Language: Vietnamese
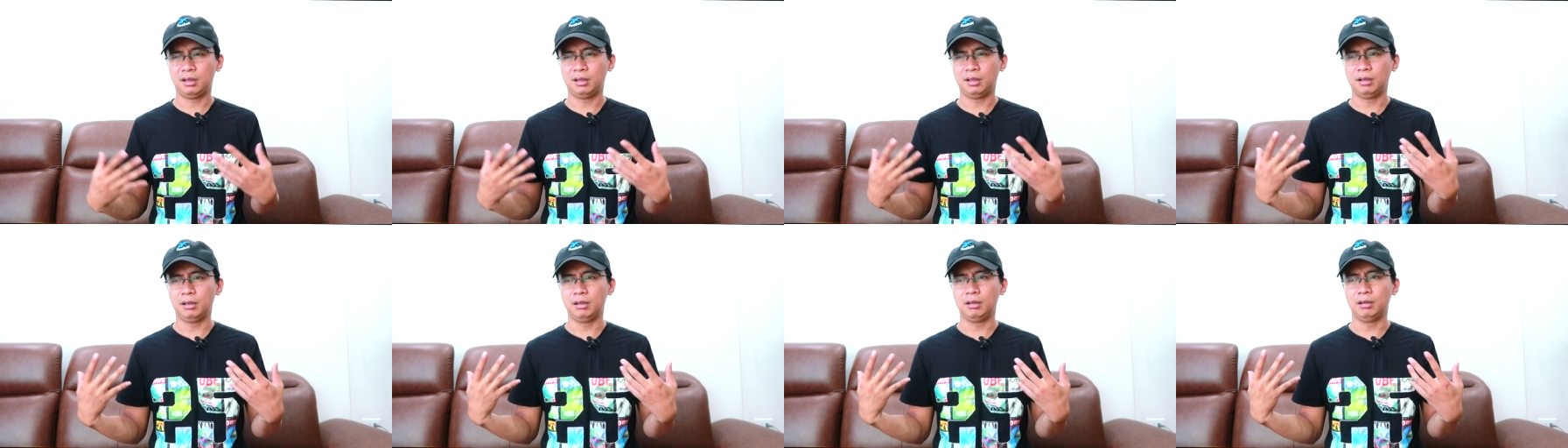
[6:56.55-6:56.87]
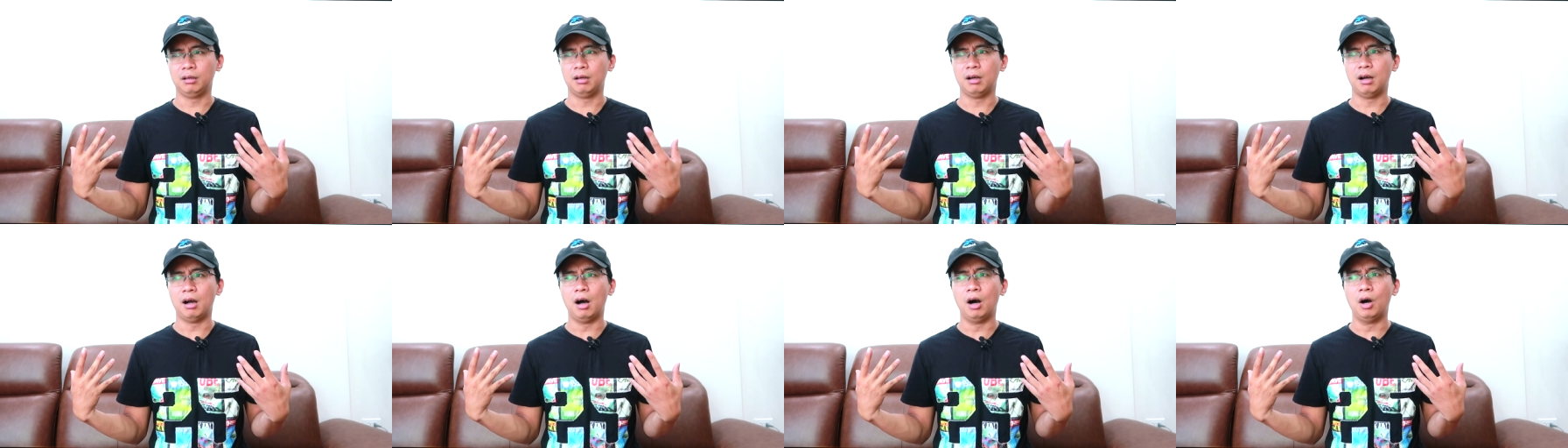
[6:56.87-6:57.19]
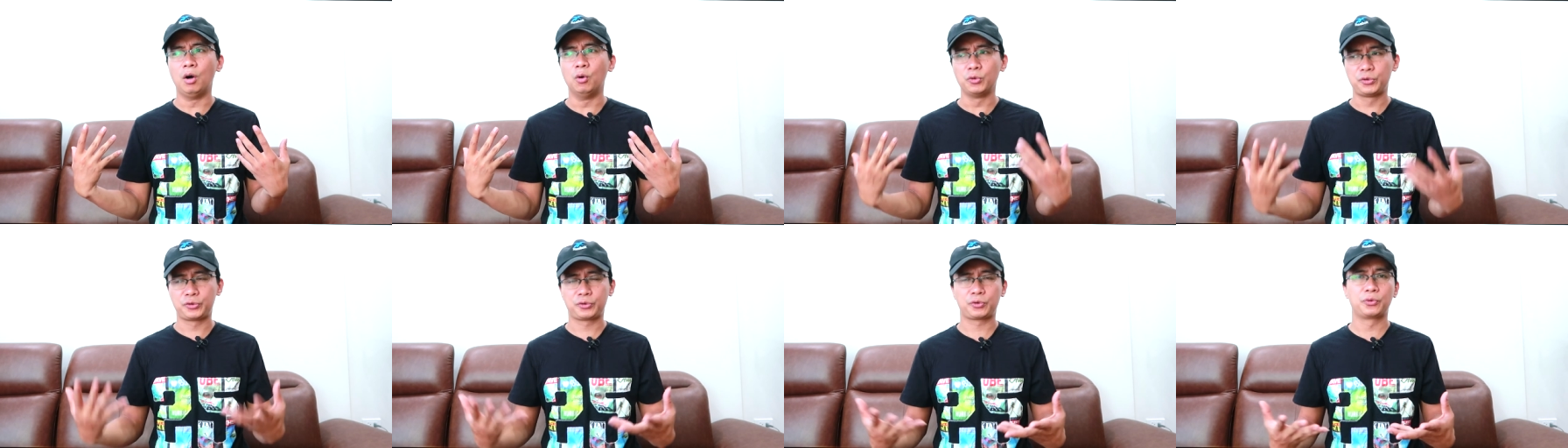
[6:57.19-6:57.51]
uh,
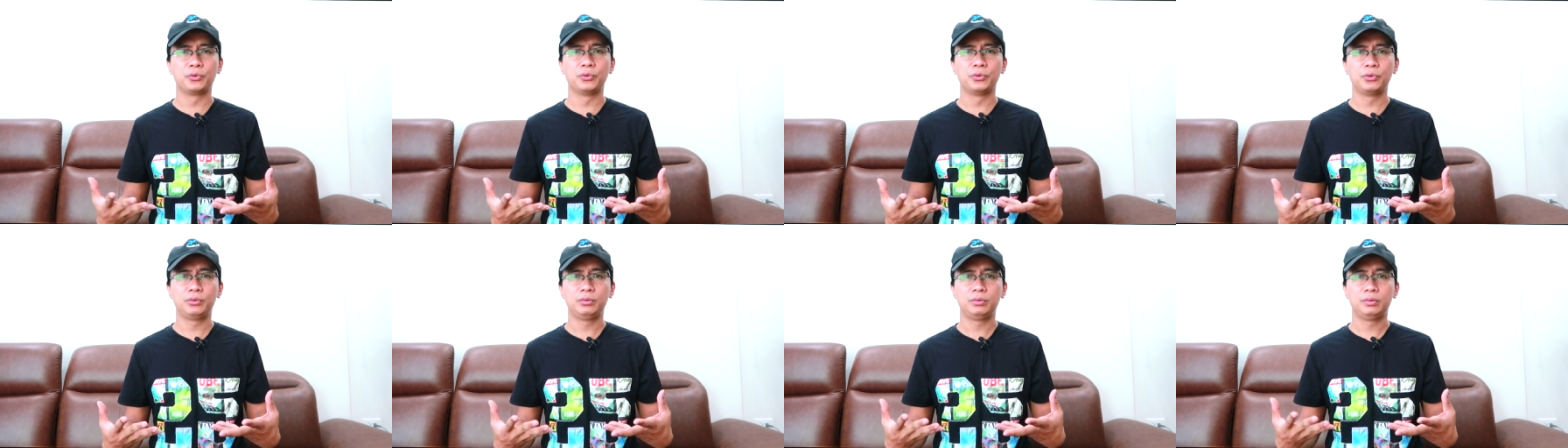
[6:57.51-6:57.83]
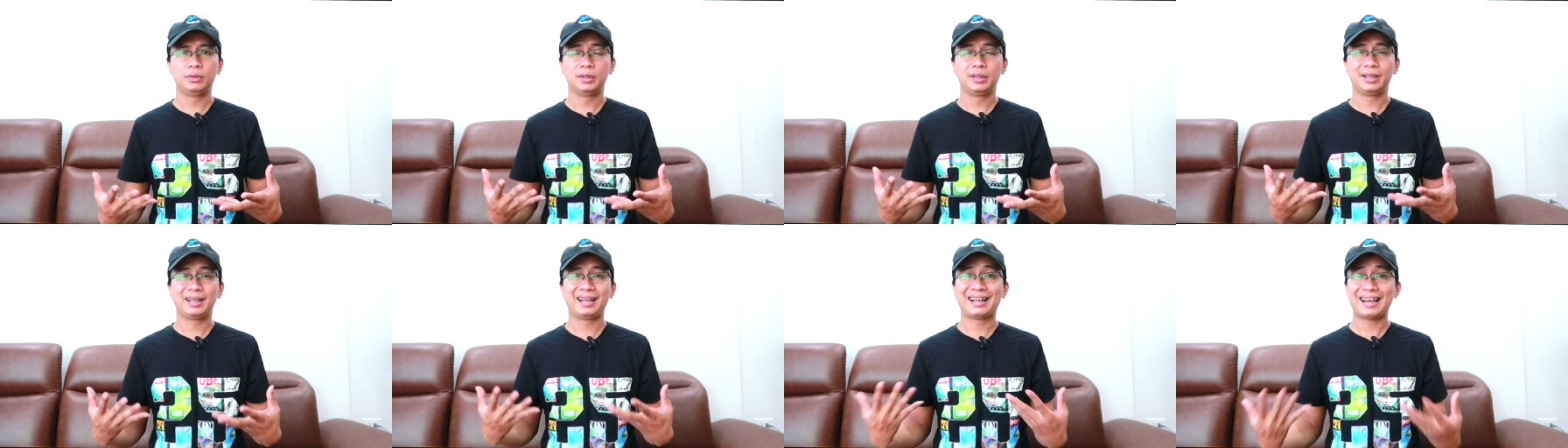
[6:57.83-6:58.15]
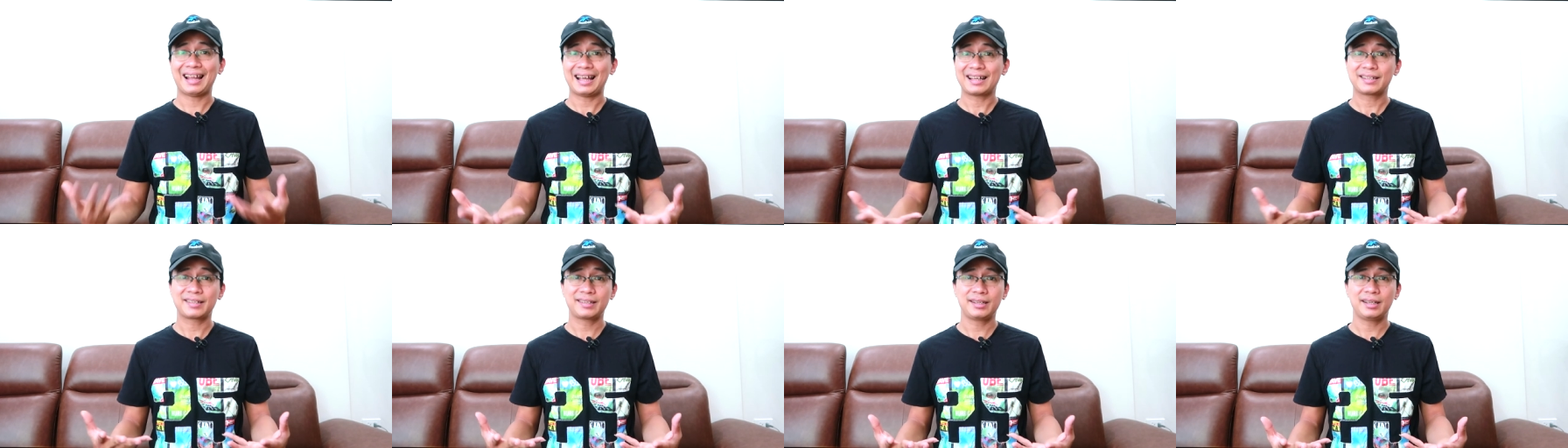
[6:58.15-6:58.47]
old school
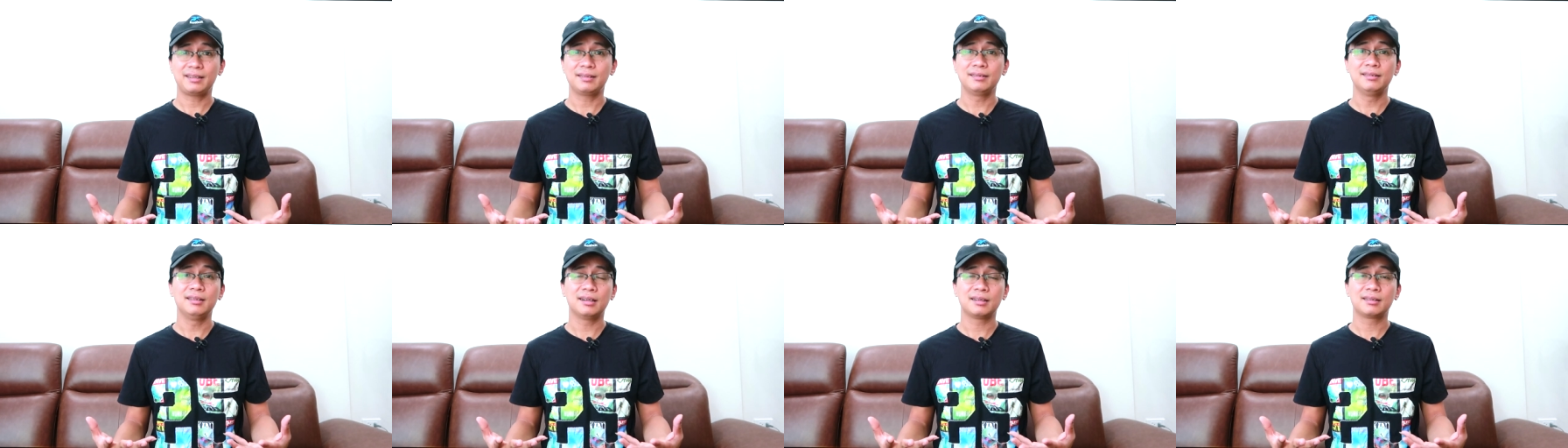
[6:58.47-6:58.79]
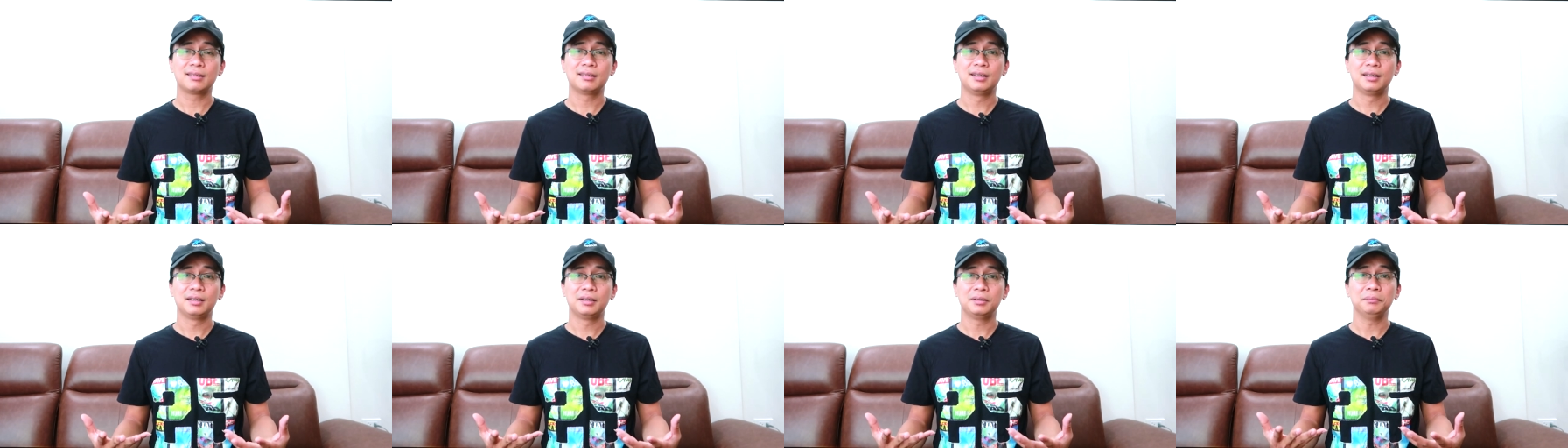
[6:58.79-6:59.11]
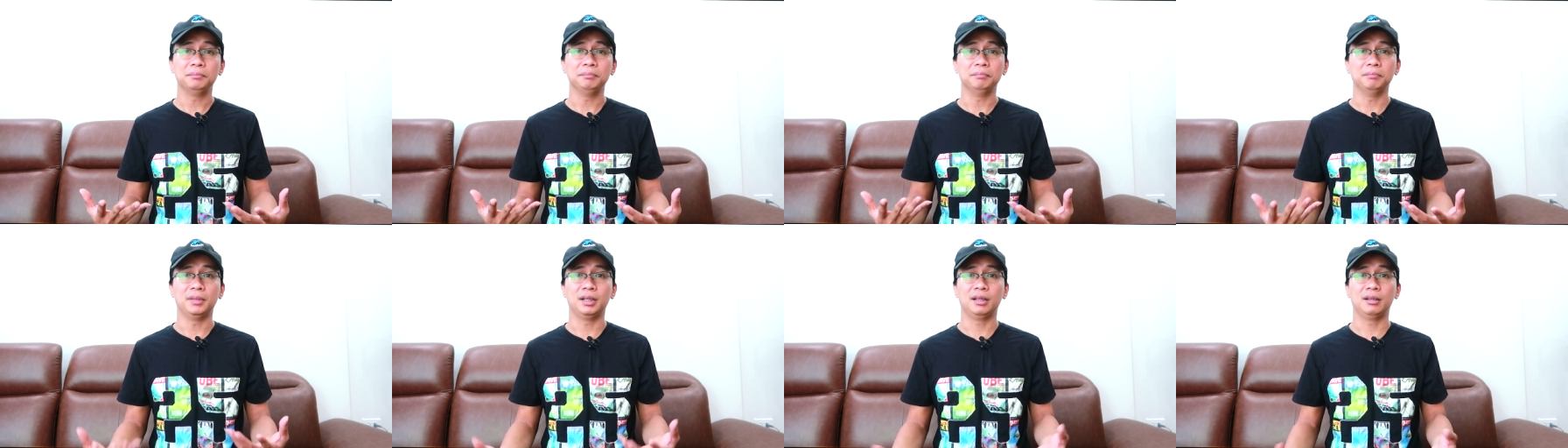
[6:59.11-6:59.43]
classic nữa
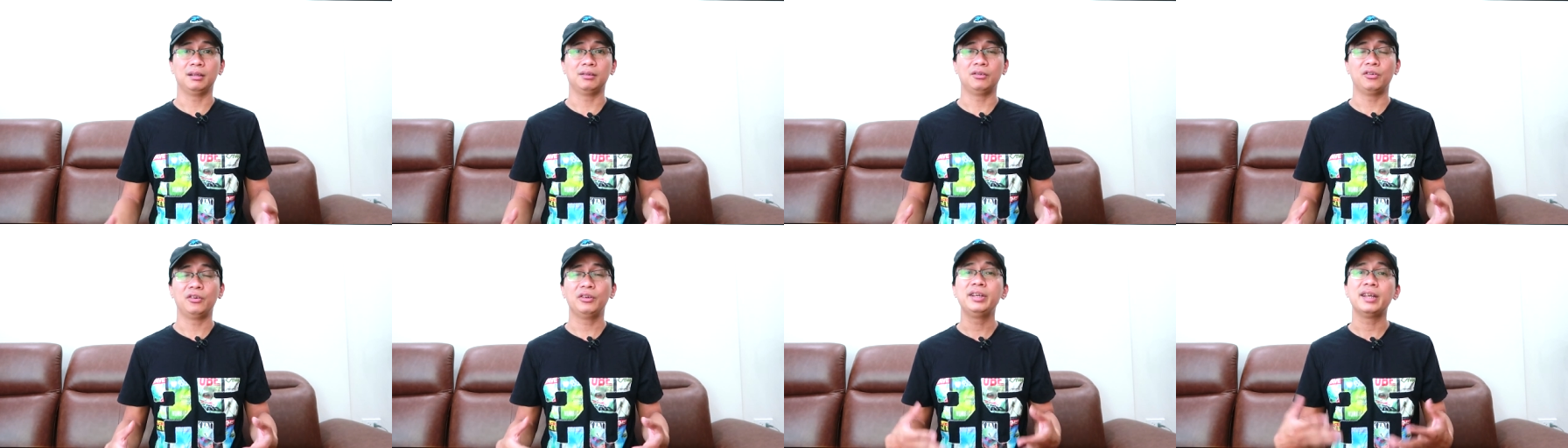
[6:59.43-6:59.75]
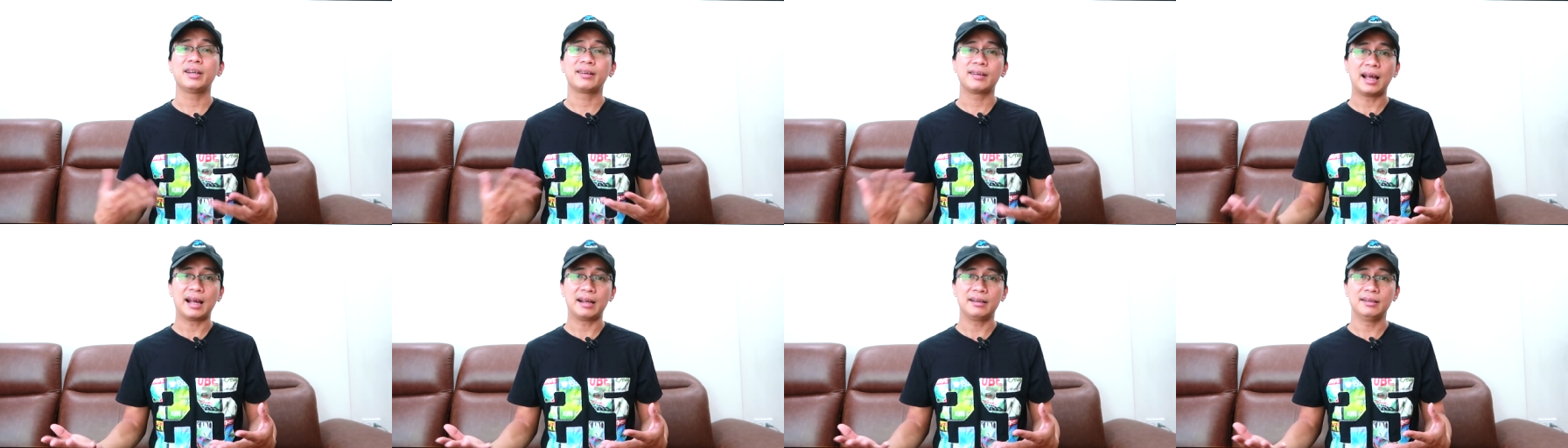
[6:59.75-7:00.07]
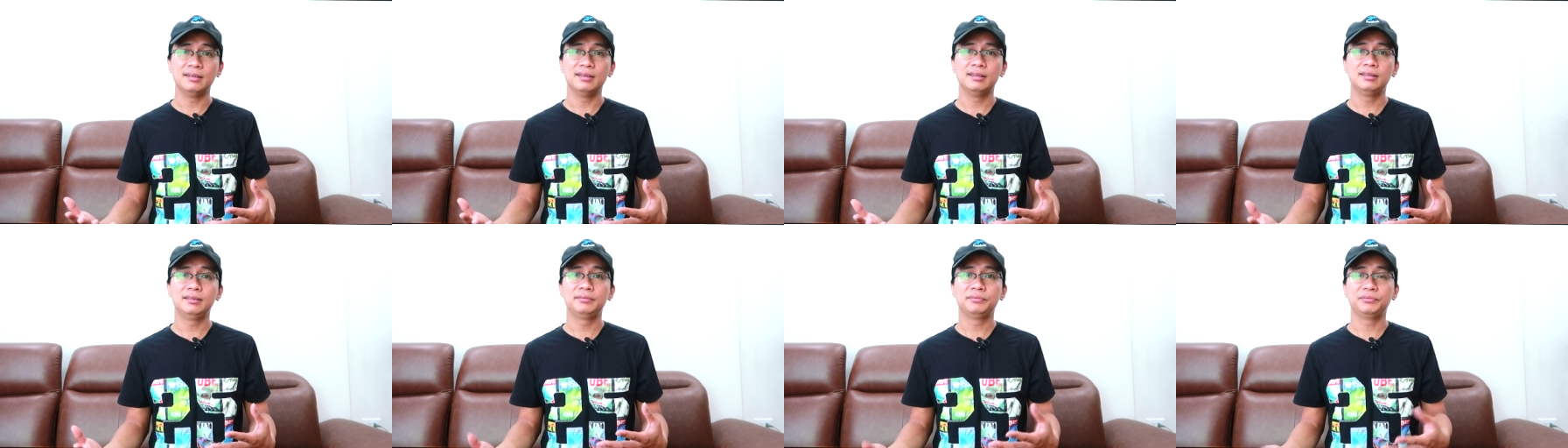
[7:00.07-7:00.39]
mà nó hiện
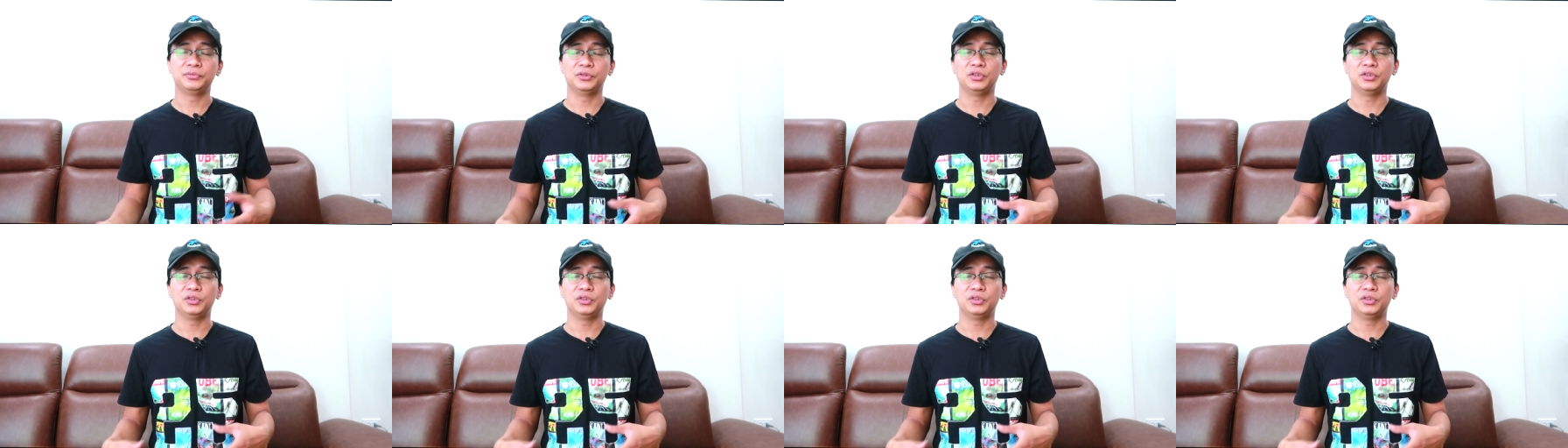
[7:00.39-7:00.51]
đại hơn